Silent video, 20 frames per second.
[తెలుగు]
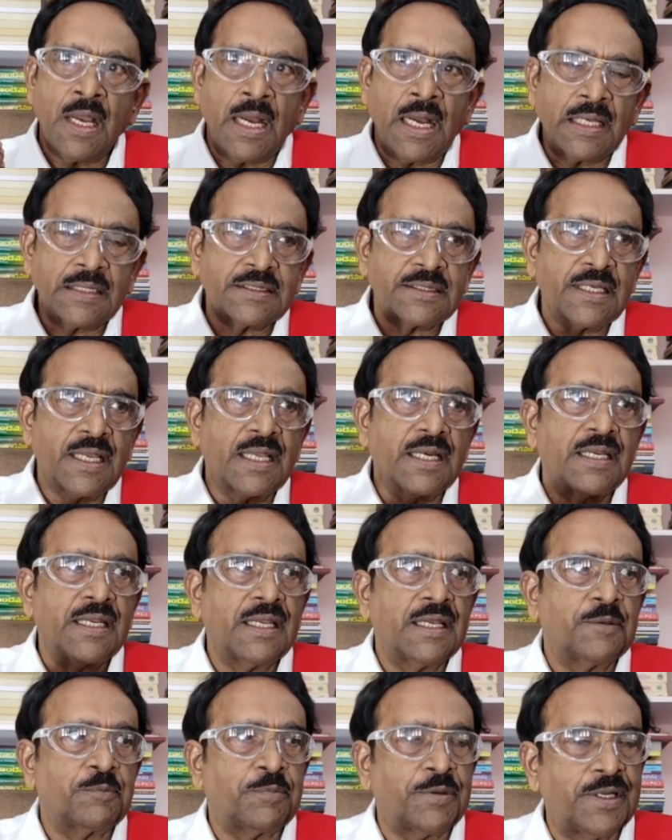ఆచార్య
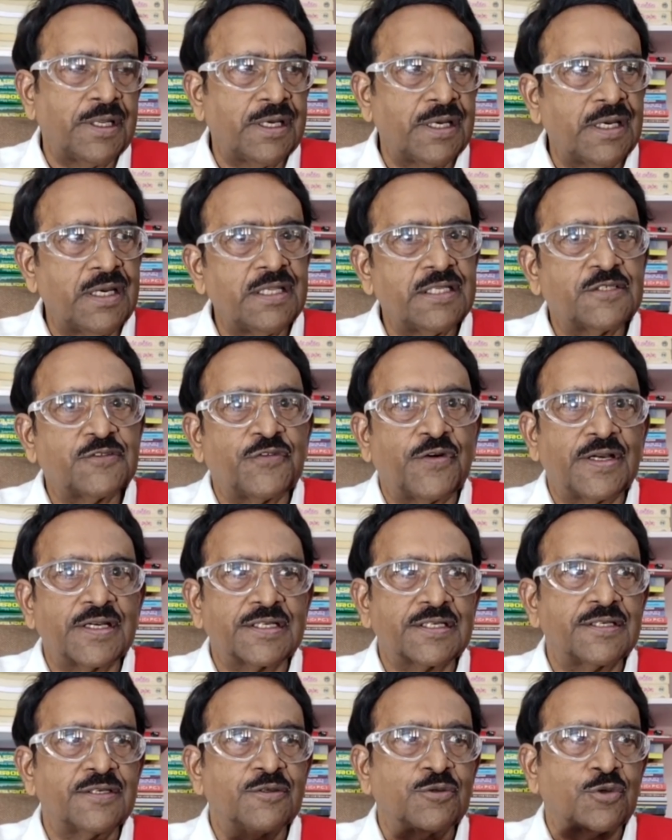ప్రీ రిలీజ్
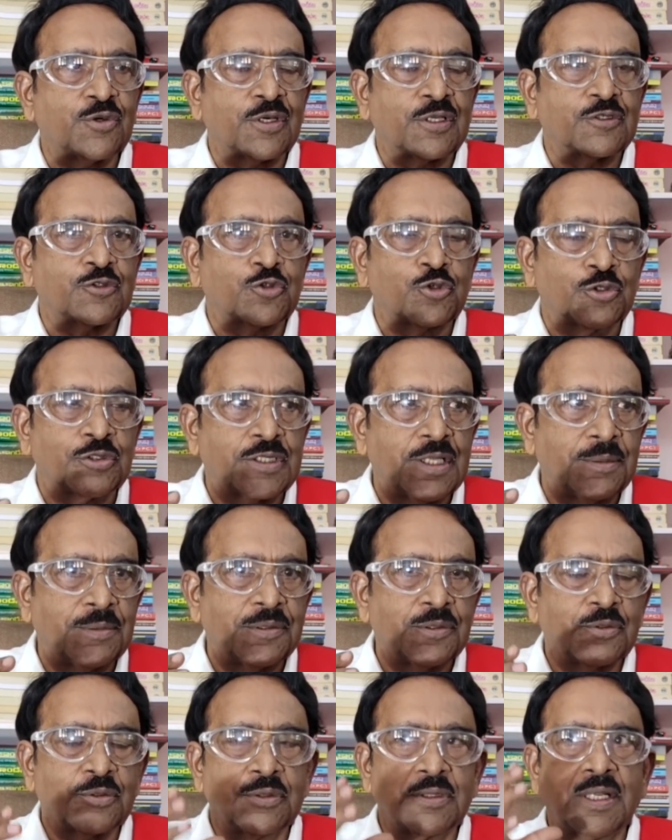ఫంక్షన్ కూడా చూద్దాం
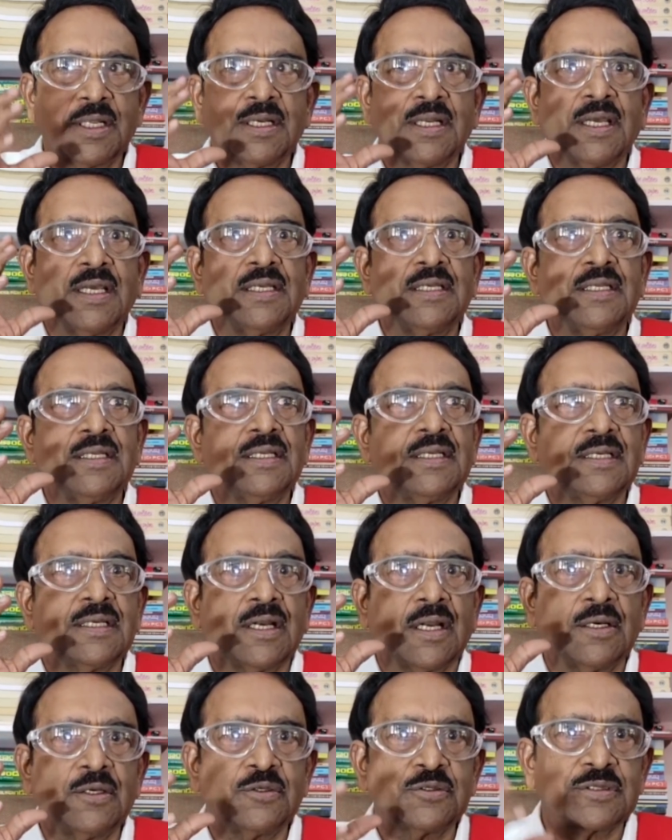అనుకున్నాను కానీ
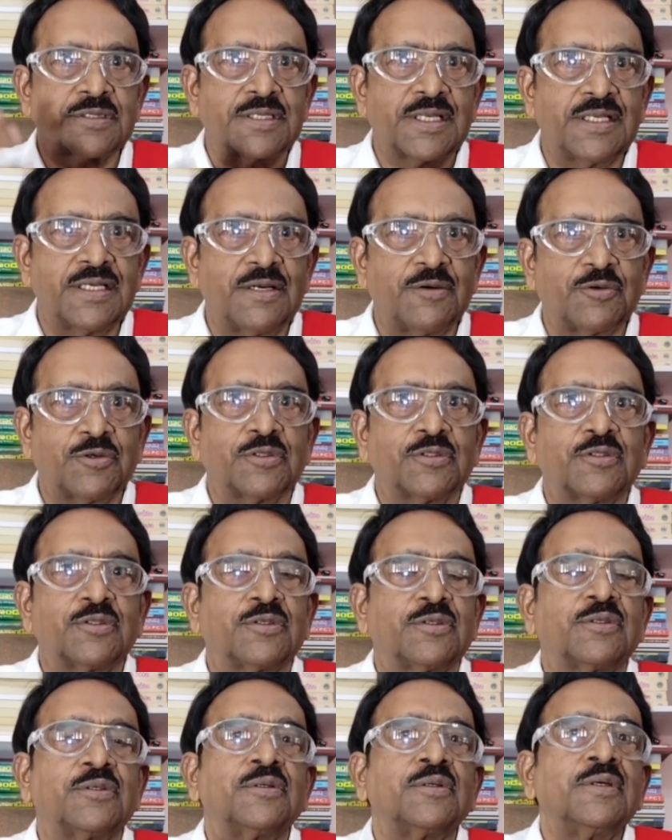కళ్ళు స్ట్రెయిన్
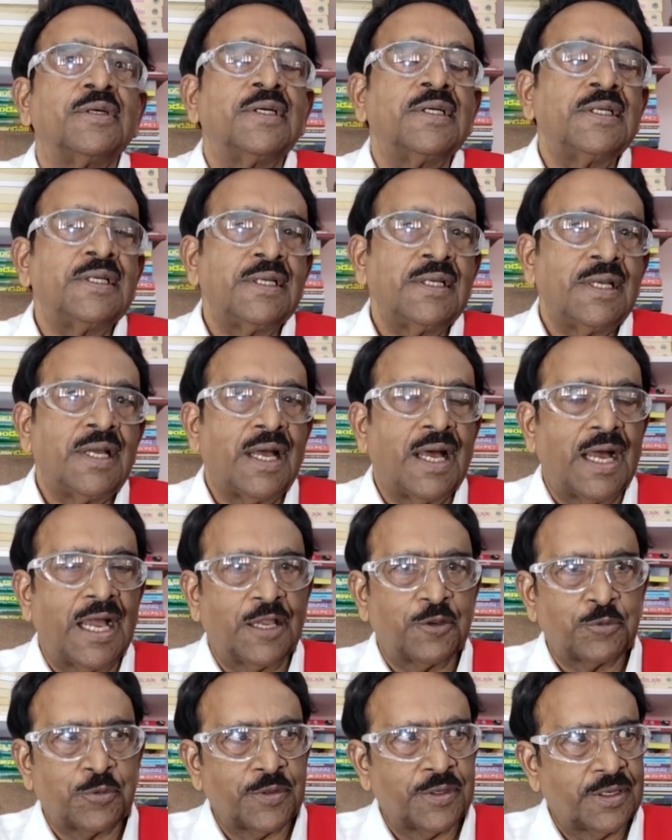అవటంతో
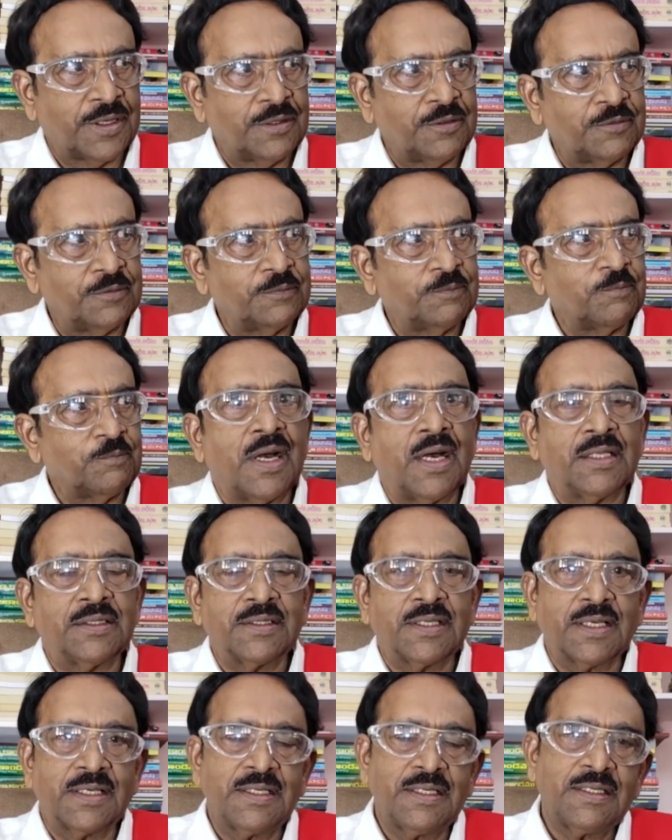ఆగిపోయాను
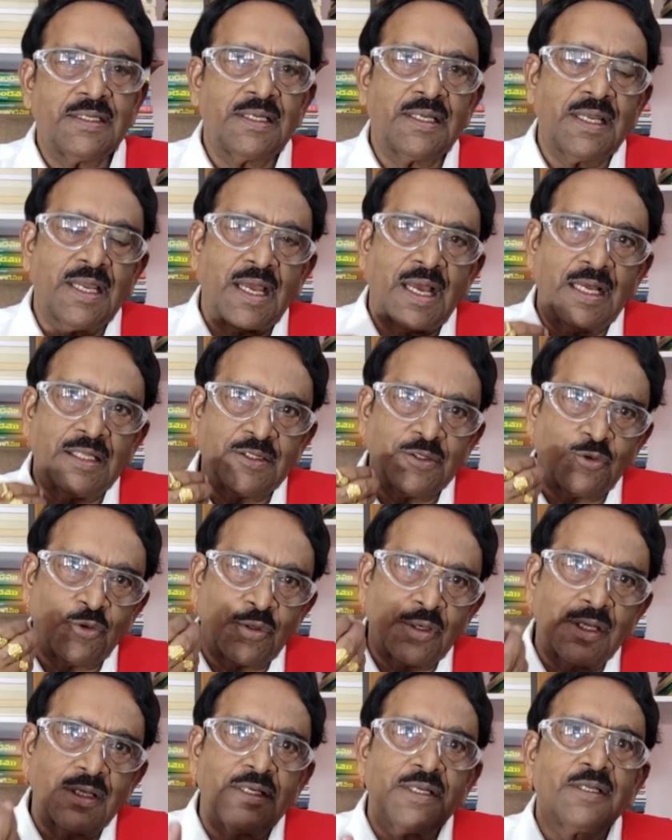అందుకని అది
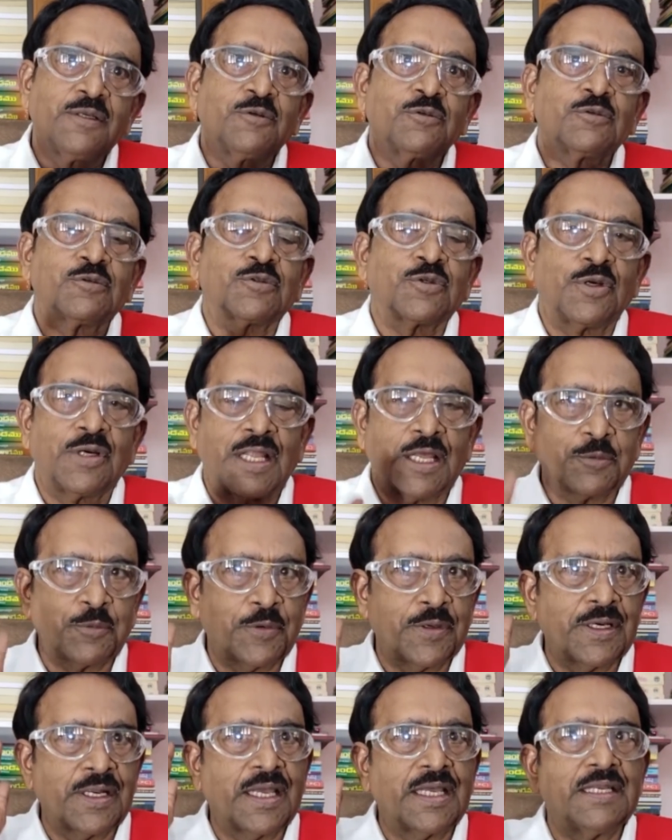కూడా నేను
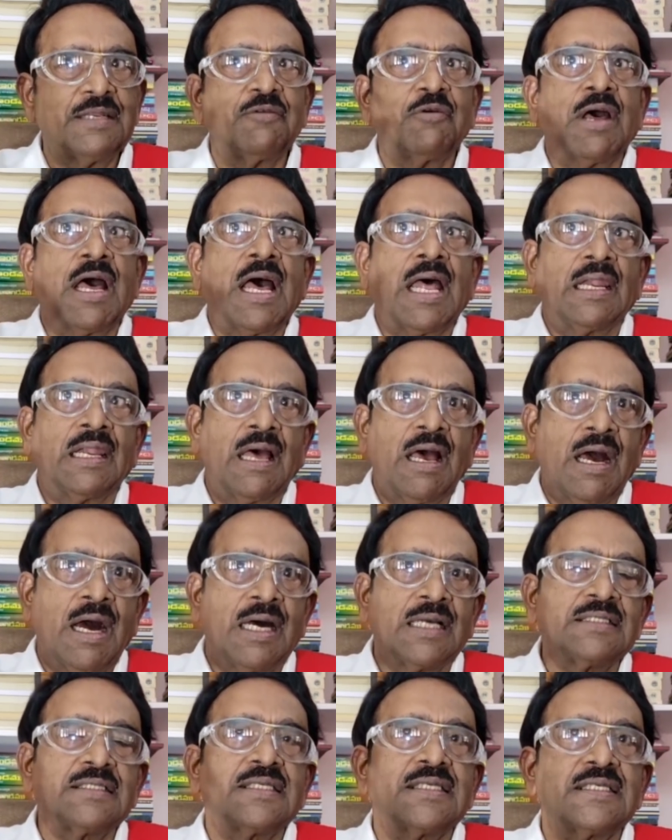చూడలేకపోయాను కానీ అలా
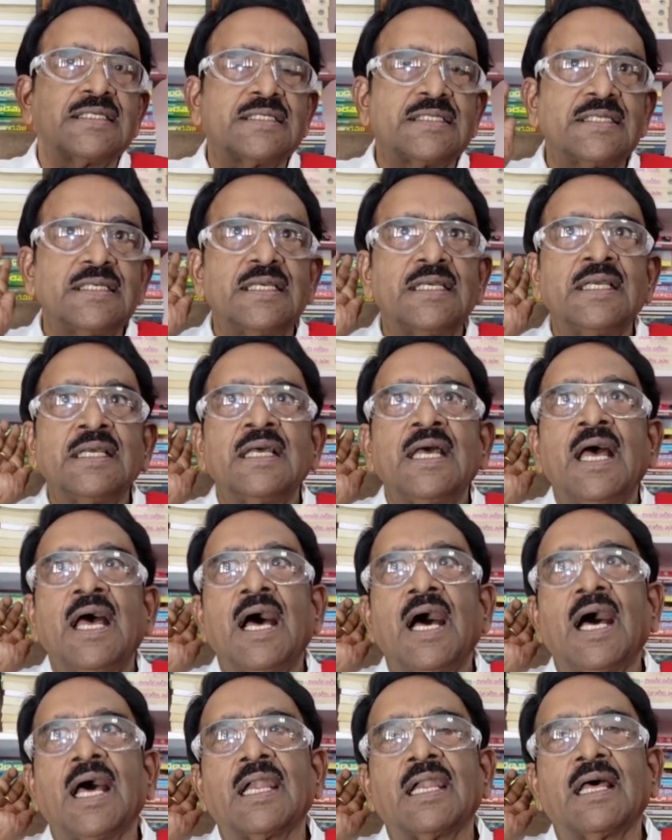ఆన్ చేసి
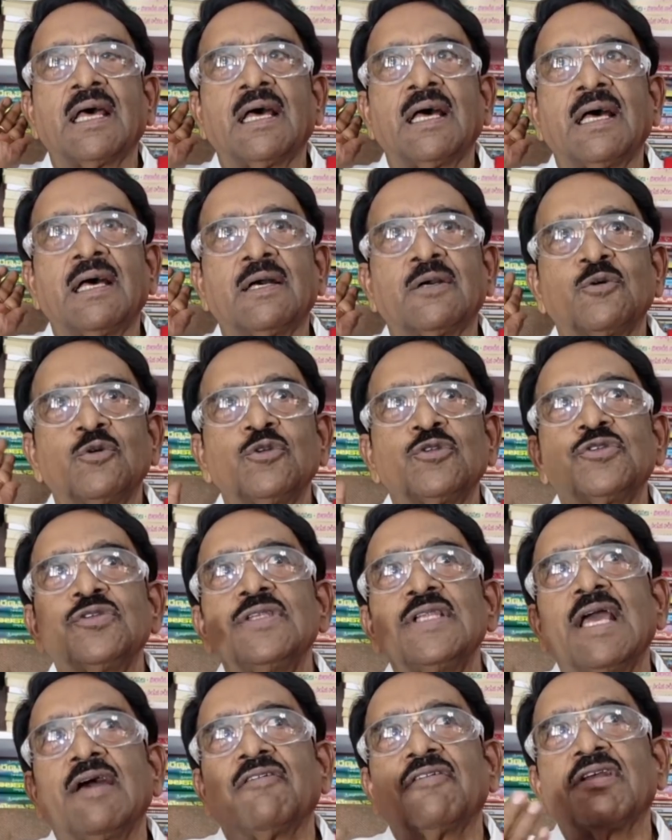అలా
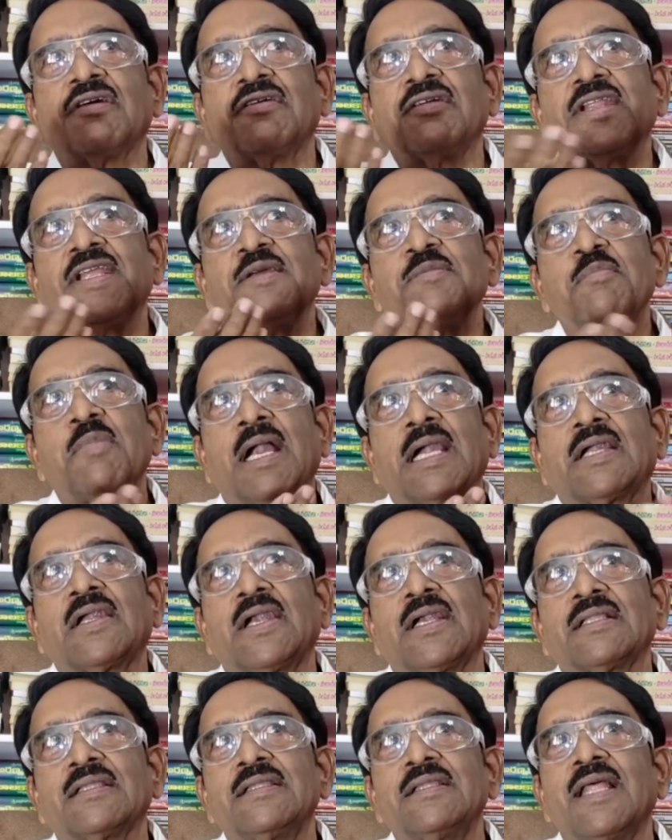కూర్చుని ఎవరెవరు ఏం
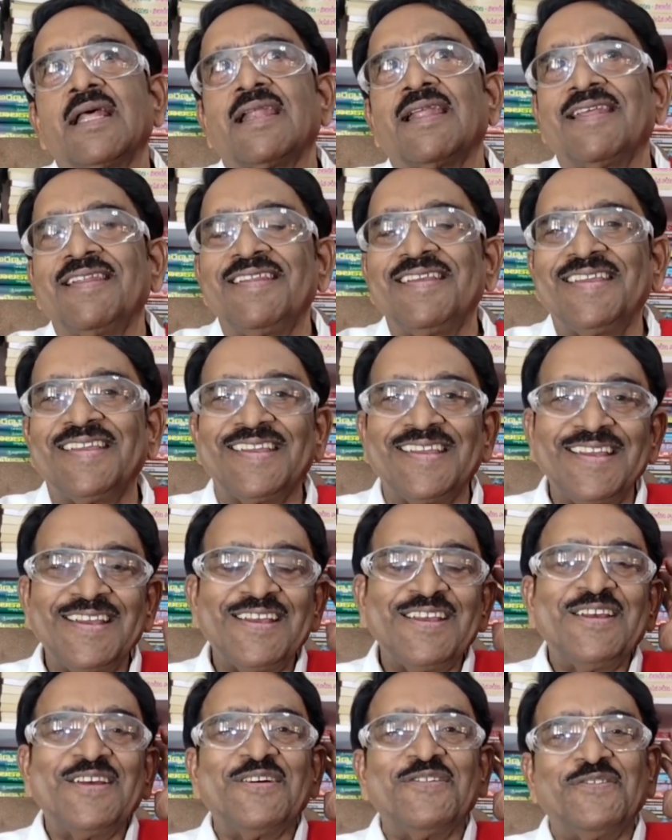మాట్లాడుతున్నారని
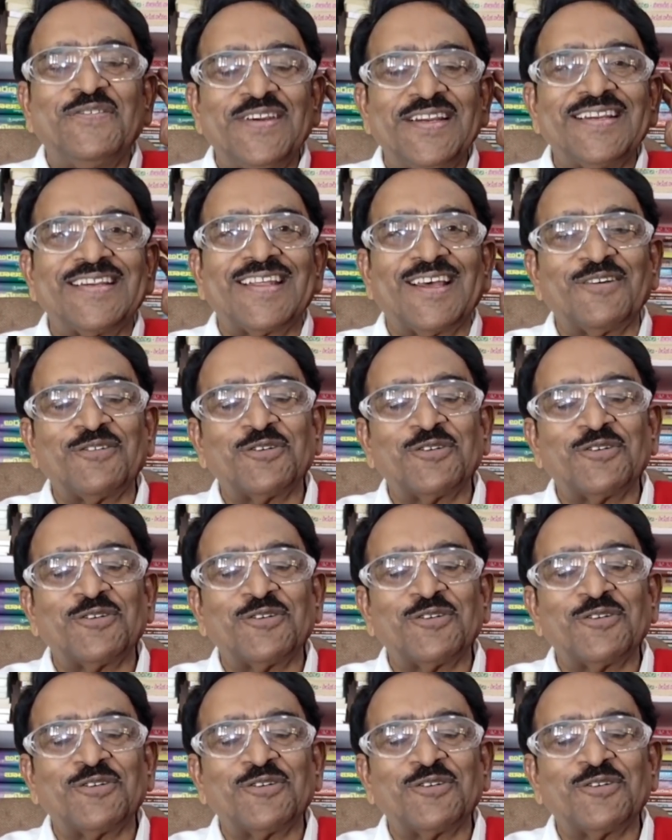వింటా